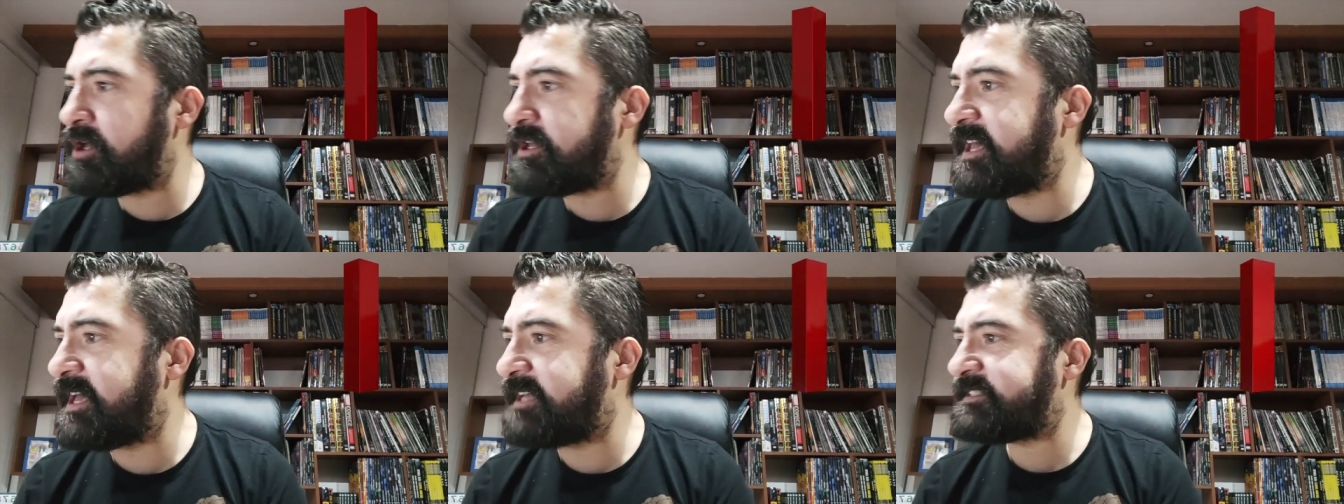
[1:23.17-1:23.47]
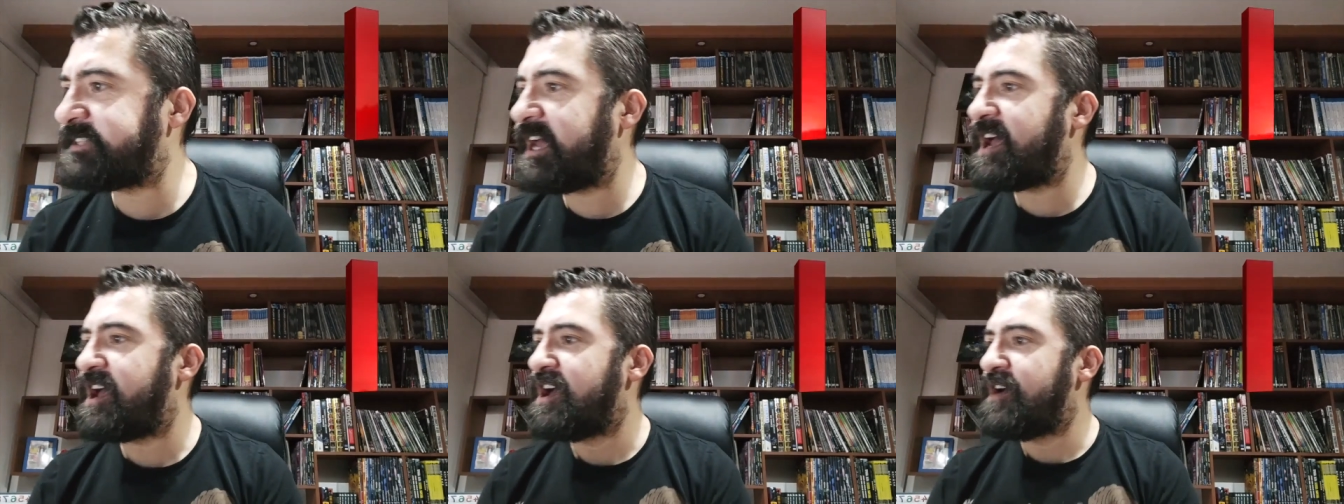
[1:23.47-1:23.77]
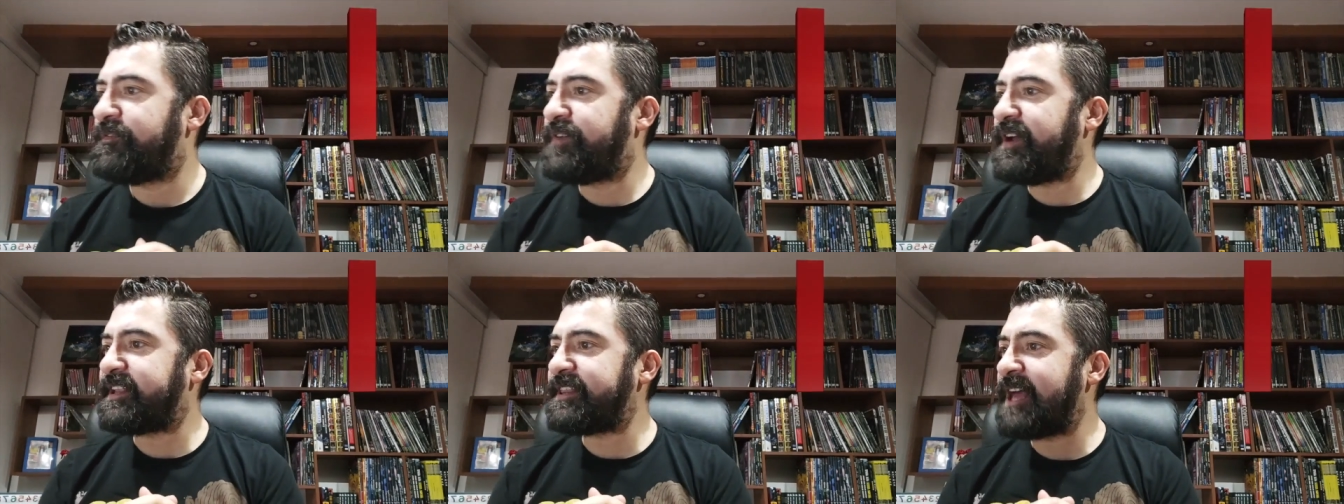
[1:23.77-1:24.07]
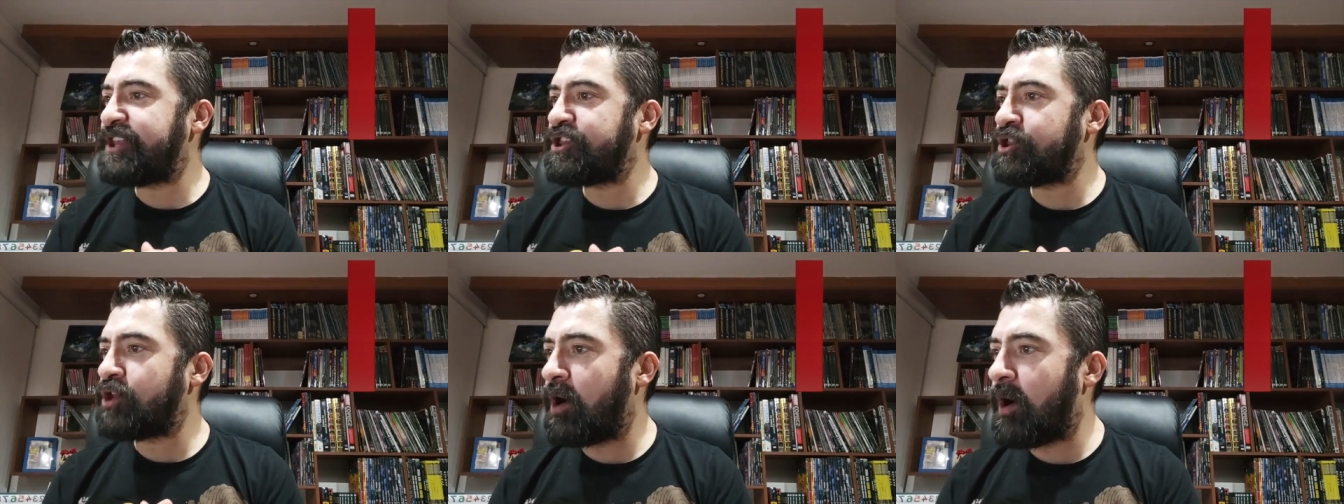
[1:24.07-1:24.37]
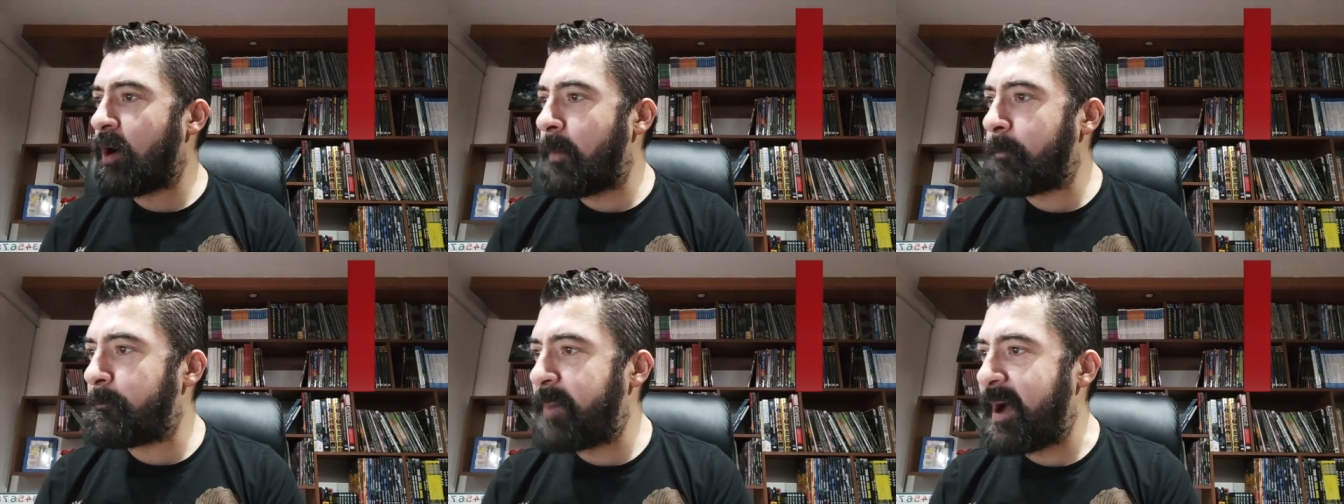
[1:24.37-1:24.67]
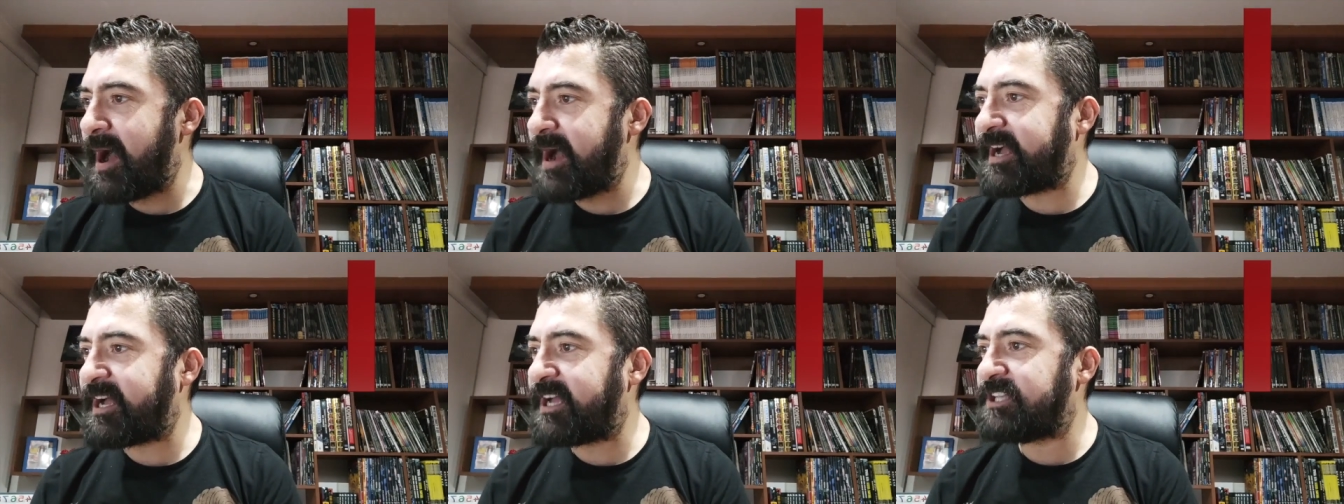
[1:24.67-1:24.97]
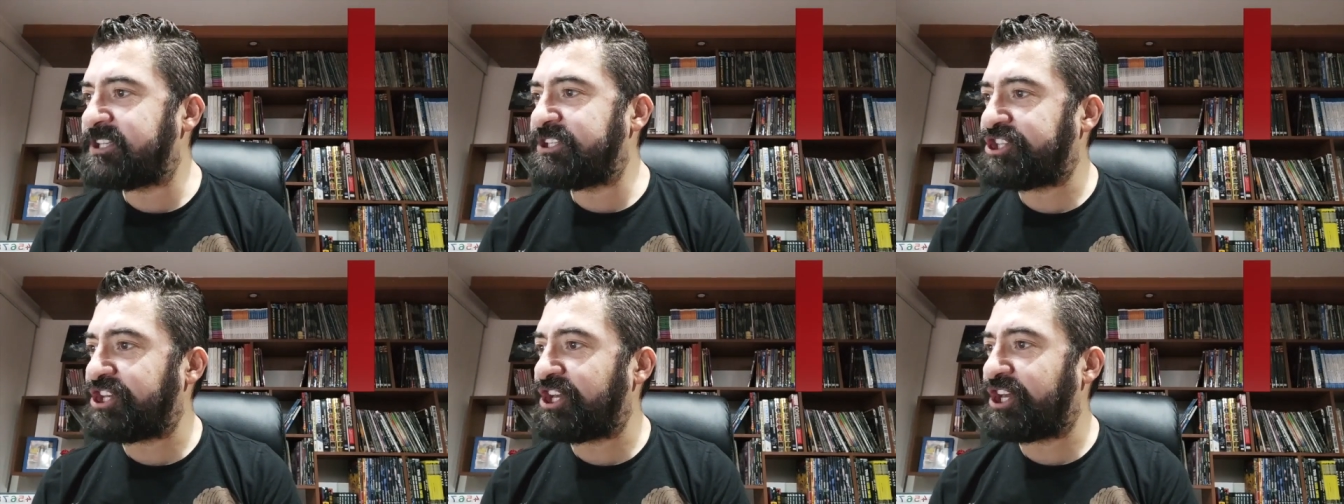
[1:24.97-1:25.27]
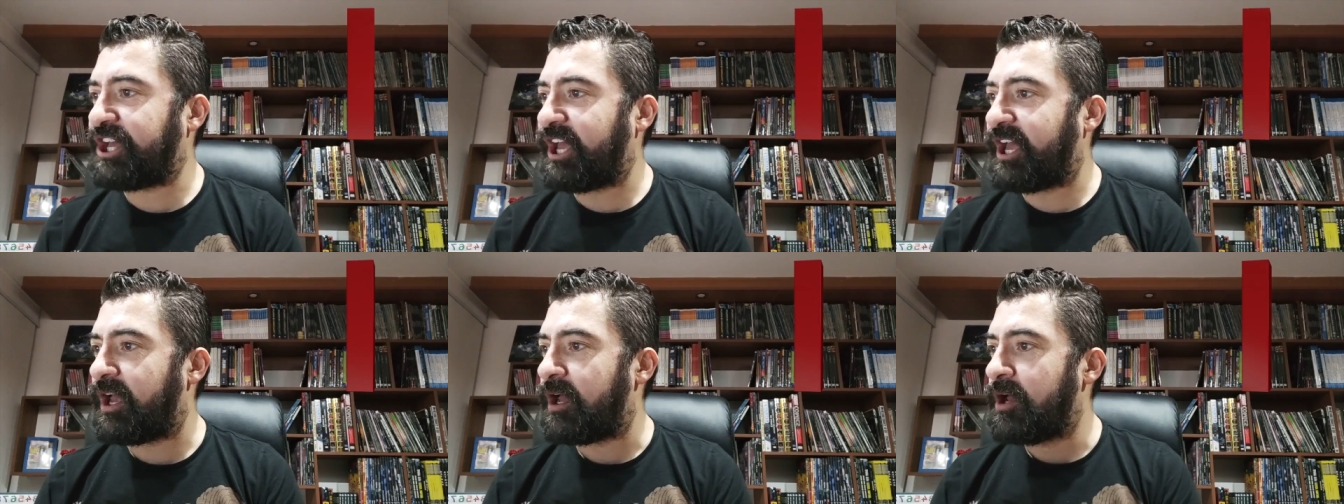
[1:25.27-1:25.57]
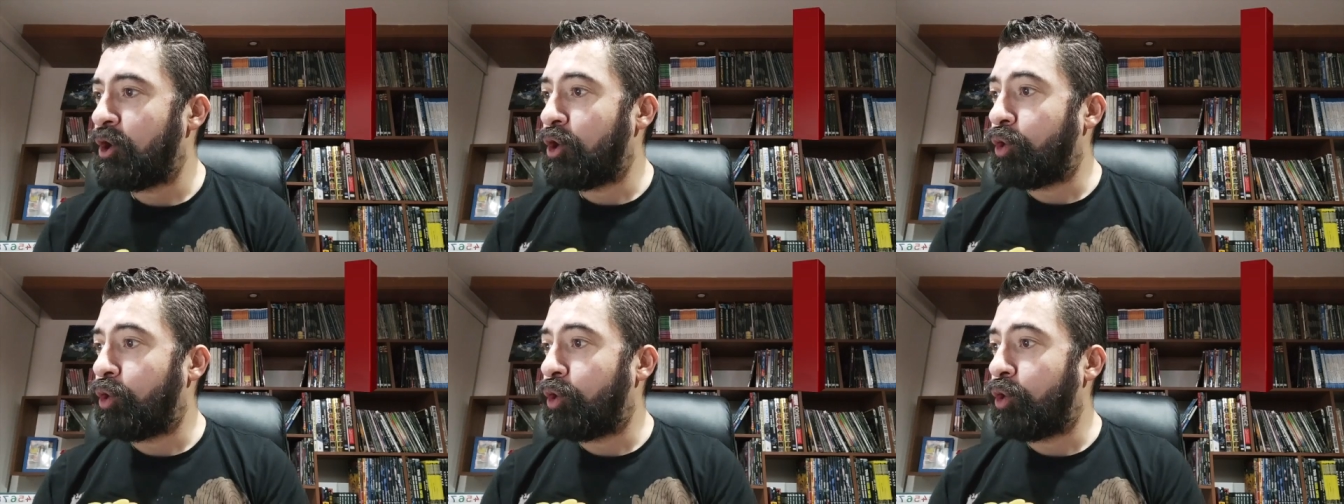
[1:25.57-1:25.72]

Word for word: y es de Fernando Pacanchique.